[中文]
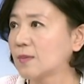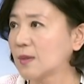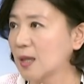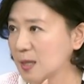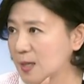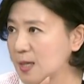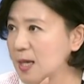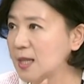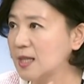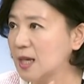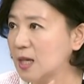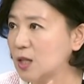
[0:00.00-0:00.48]

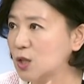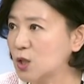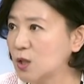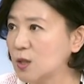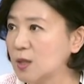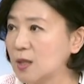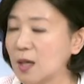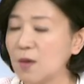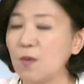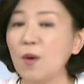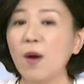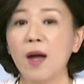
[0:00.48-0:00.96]
的这件
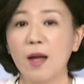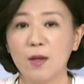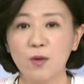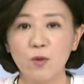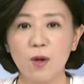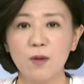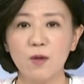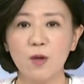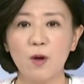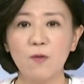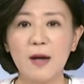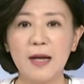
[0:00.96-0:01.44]
事情，因为很
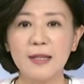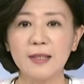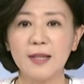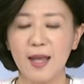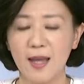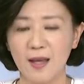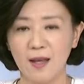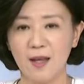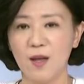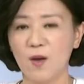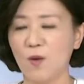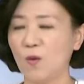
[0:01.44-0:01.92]
多人都发现，
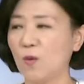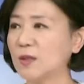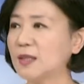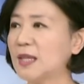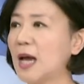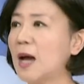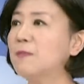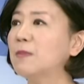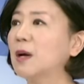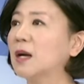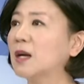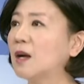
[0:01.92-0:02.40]
哎，我
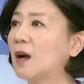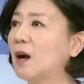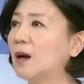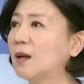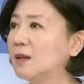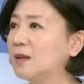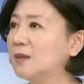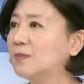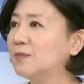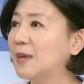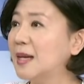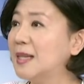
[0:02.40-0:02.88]
家门口
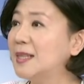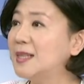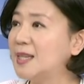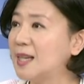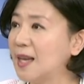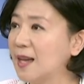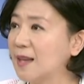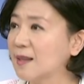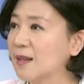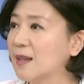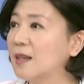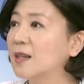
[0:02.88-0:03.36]
门
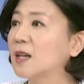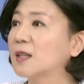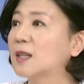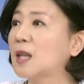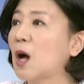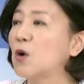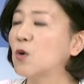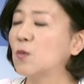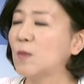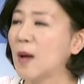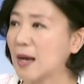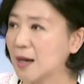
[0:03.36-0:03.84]
前的那个
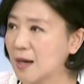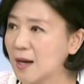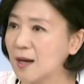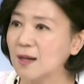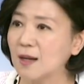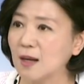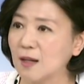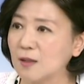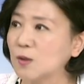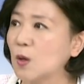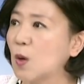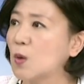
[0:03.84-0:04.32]
道路板
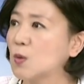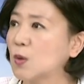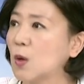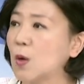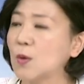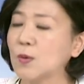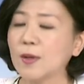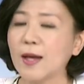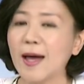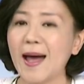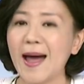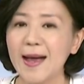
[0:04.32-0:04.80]
坑坑洞
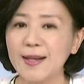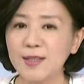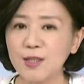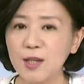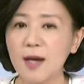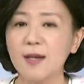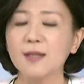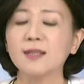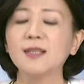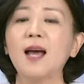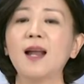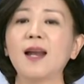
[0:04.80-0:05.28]
洞的。韩市
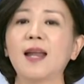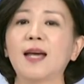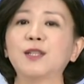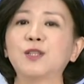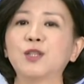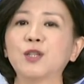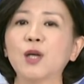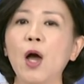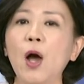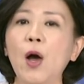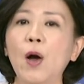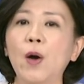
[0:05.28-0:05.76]
长上来
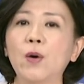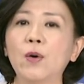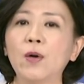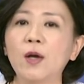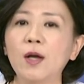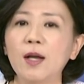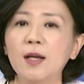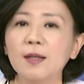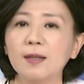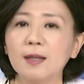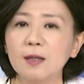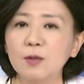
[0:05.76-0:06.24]
之后，
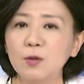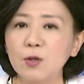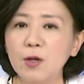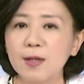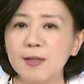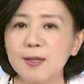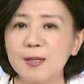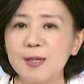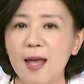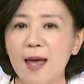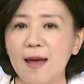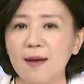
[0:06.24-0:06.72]
的
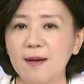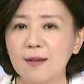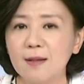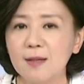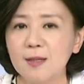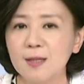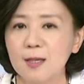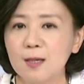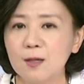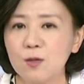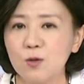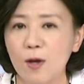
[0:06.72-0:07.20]
确在
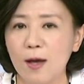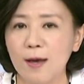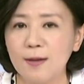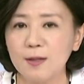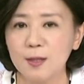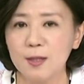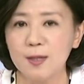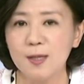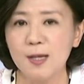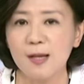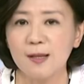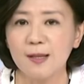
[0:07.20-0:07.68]
李四
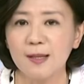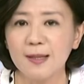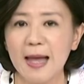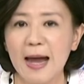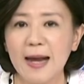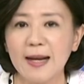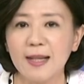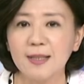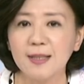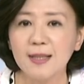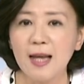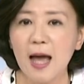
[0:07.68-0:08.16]
川市长的
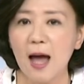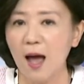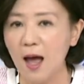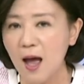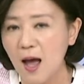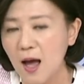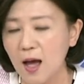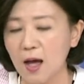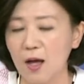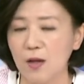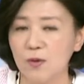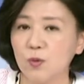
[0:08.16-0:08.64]
带领下，
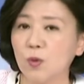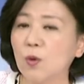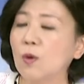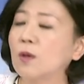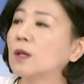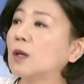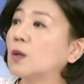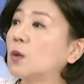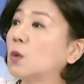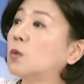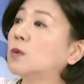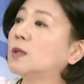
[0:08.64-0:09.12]
很
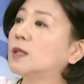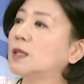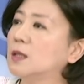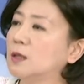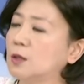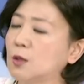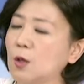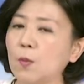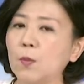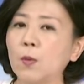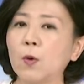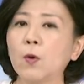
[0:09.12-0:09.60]
多的路其
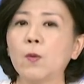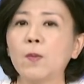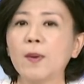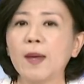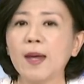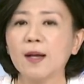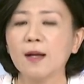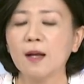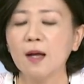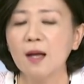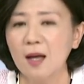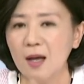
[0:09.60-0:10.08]
实就铺
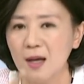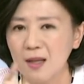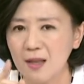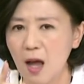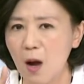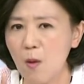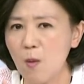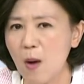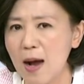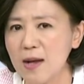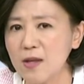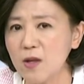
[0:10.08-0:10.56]
平了。
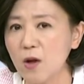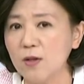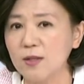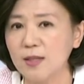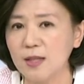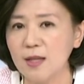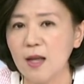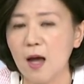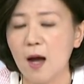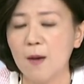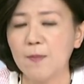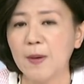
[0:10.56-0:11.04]
那网友你
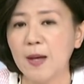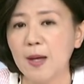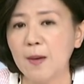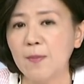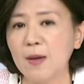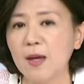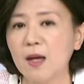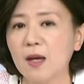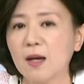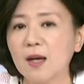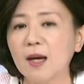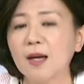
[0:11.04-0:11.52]
今天要批
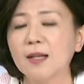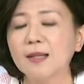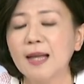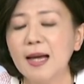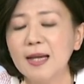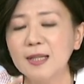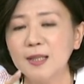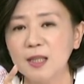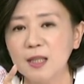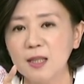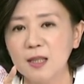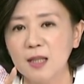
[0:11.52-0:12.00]
评也可以，
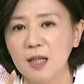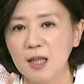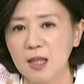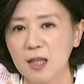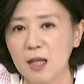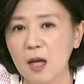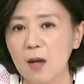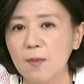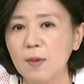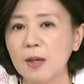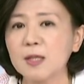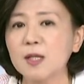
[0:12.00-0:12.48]
但是
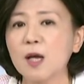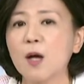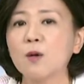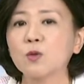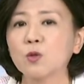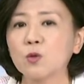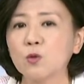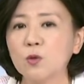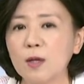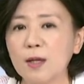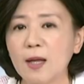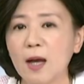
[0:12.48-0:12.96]
你可不可以
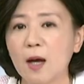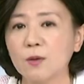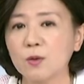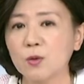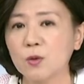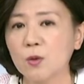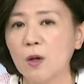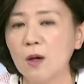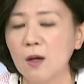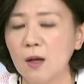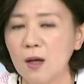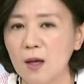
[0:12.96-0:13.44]
找出一条
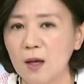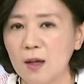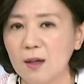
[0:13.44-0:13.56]
说，